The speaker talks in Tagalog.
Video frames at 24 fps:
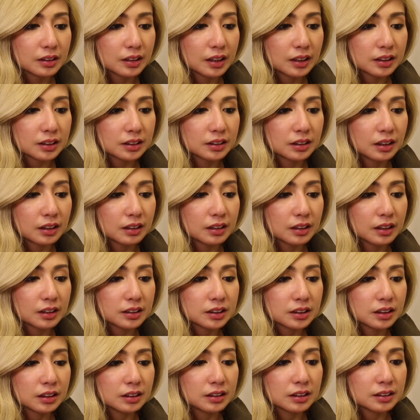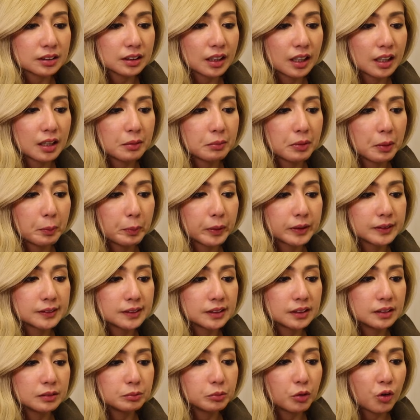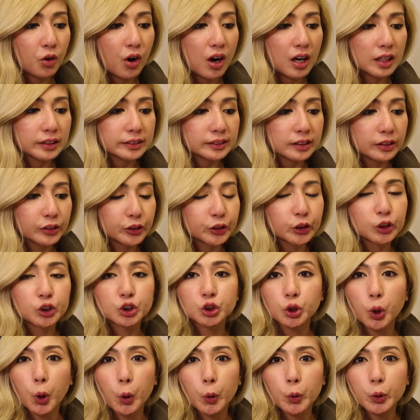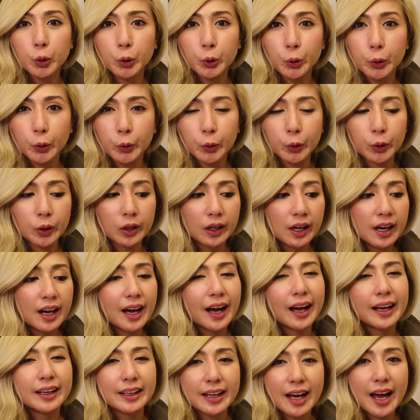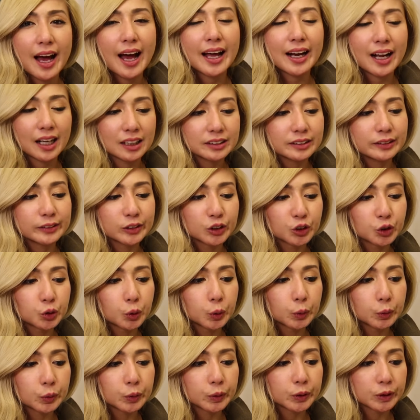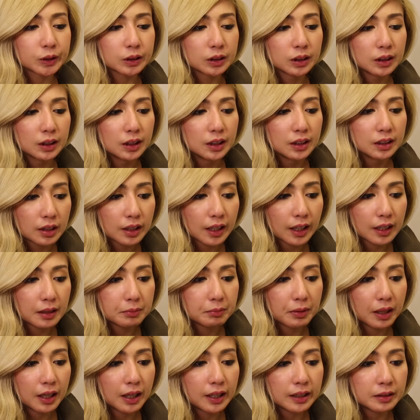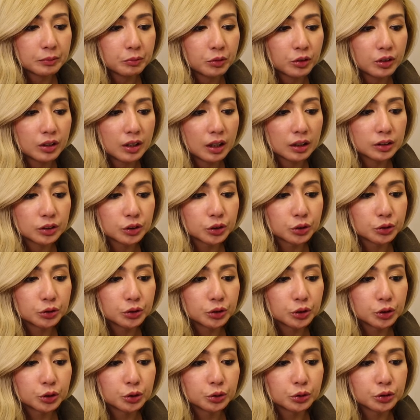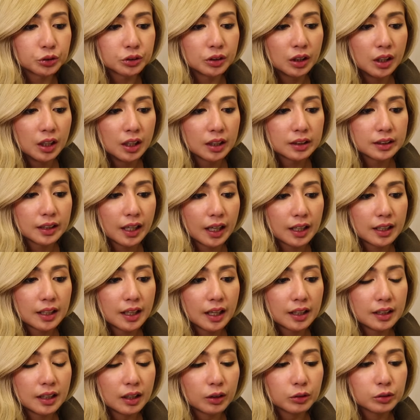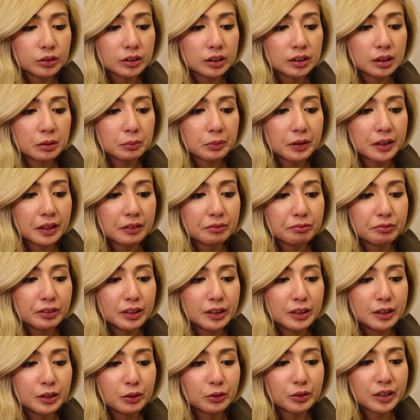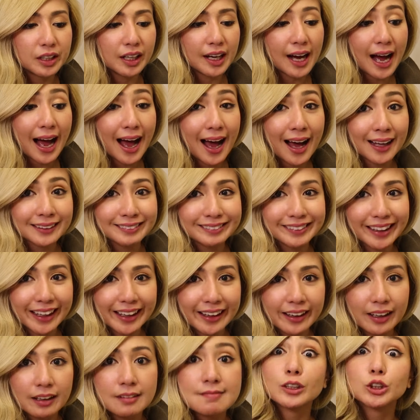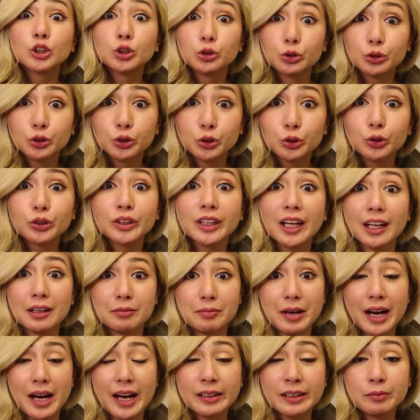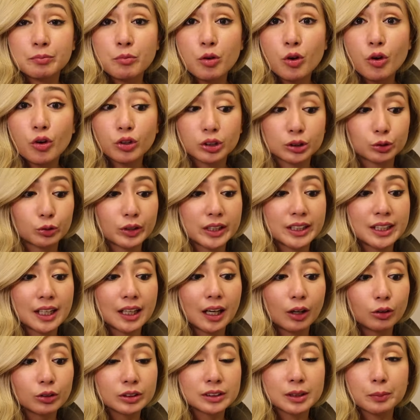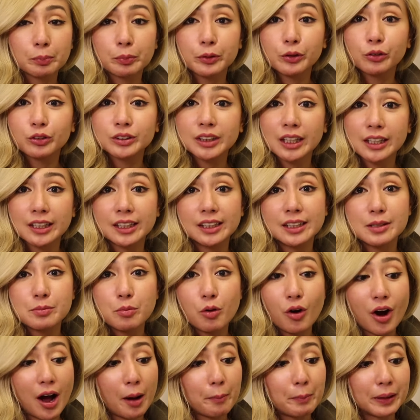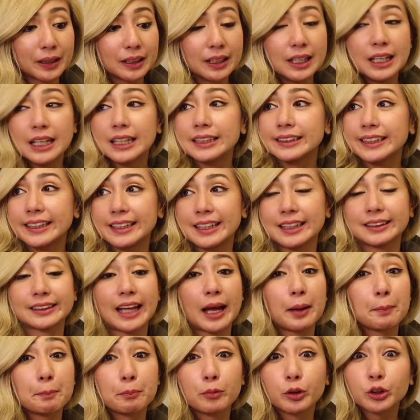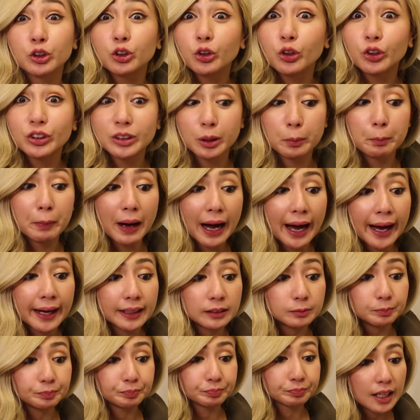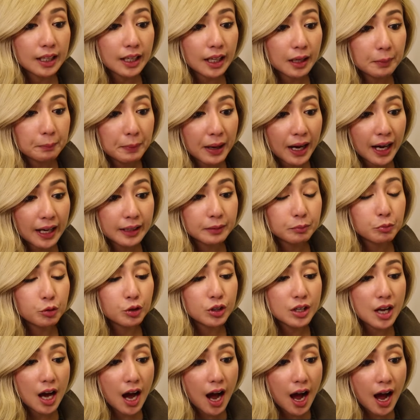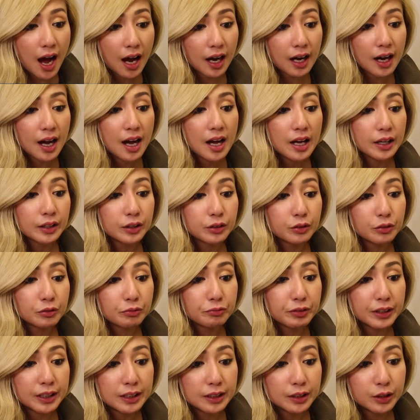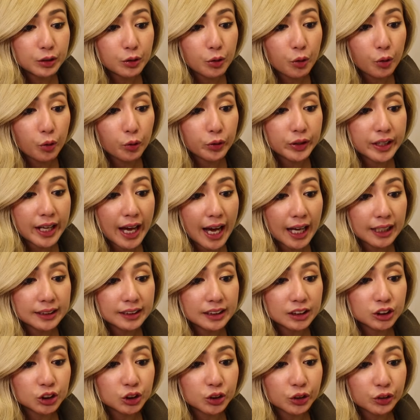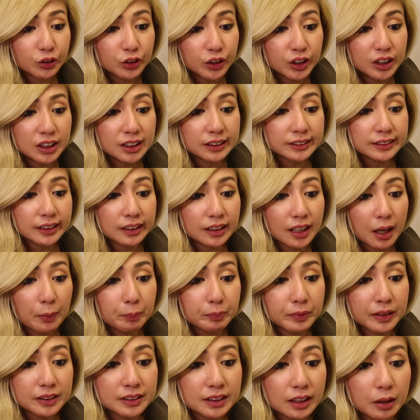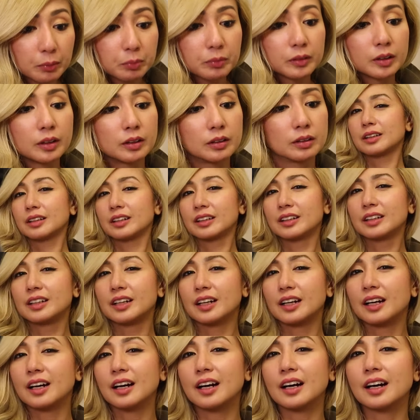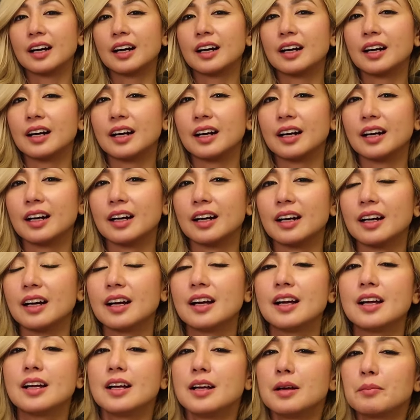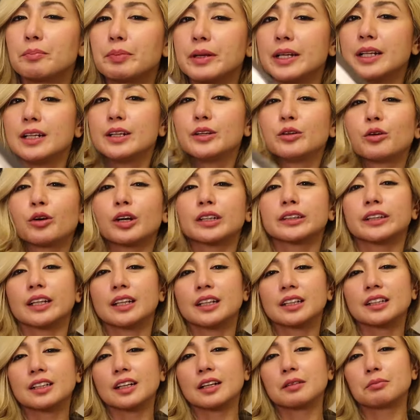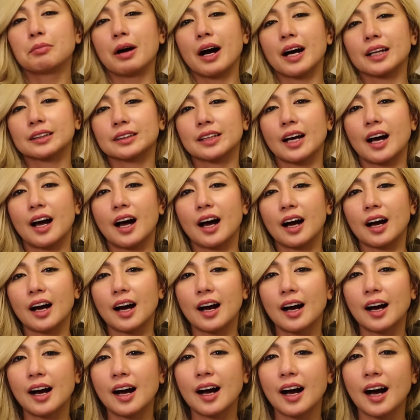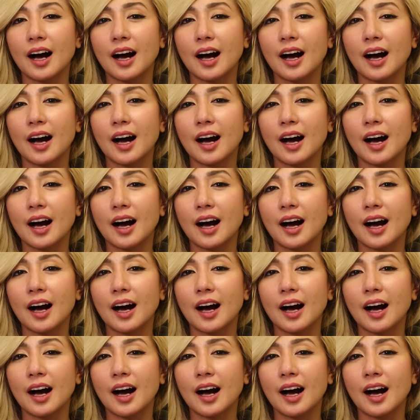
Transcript: Crush na crush kita. Sana mapansin mo. Hustler Joker. Ayan, Hustler Joker. Kalmahan mo lang, Junjun. Naalala ko na naman ang video ni ate. Junjun, kalmahan mo. So, kinakausap mo yung sarili mo habang tinatype mo to, di ba? Kalmahan mo lang yung video ni Ate Shiri. Nasarap, nasarap. Ah, pilyo ka talagang bata ka.